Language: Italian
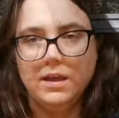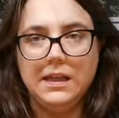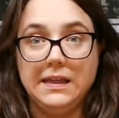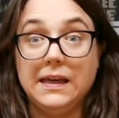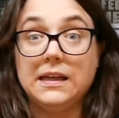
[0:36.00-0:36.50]

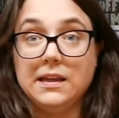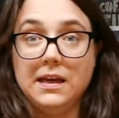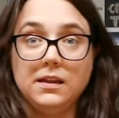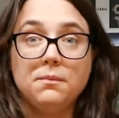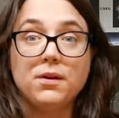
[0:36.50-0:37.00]
Gli
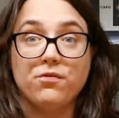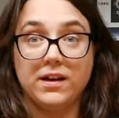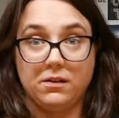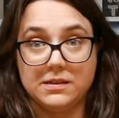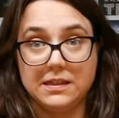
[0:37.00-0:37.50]
ingredienti per
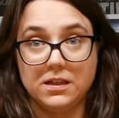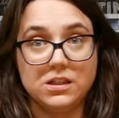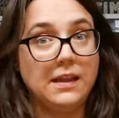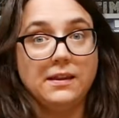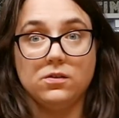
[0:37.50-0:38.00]
fare questa
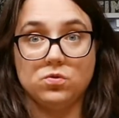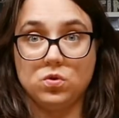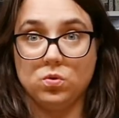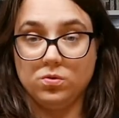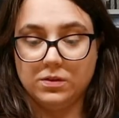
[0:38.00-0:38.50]
ricetta non
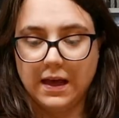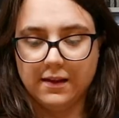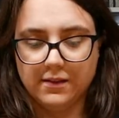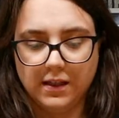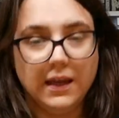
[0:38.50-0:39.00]
sono
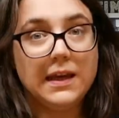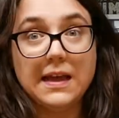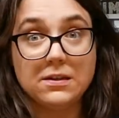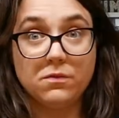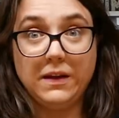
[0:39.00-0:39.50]
tanti e
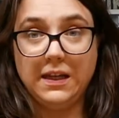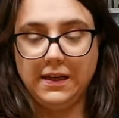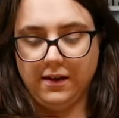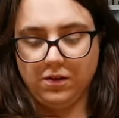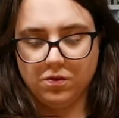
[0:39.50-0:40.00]
adesso ve li
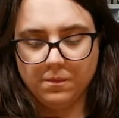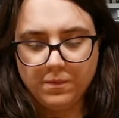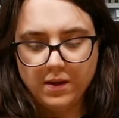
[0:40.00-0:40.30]
elenco.